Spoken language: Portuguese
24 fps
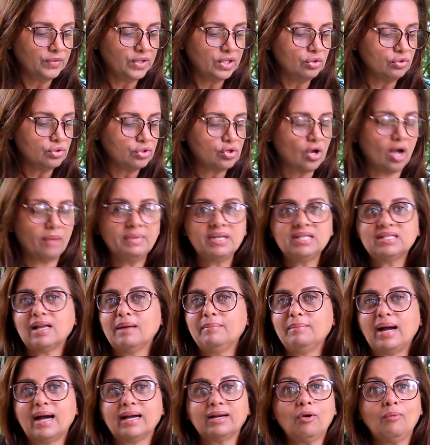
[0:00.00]
e os homens
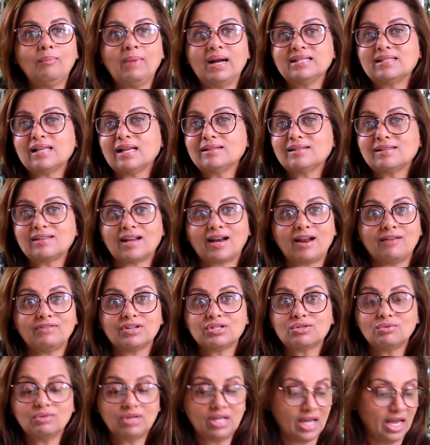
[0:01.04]
amaram mais as
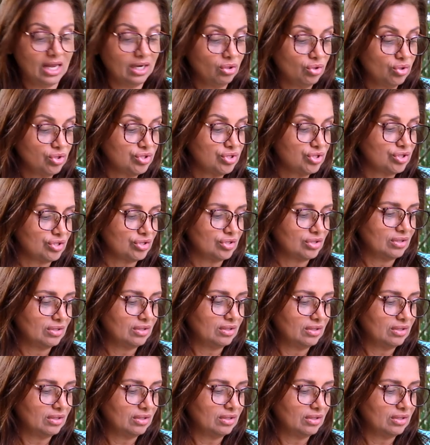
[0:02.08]
trevas do que a luz.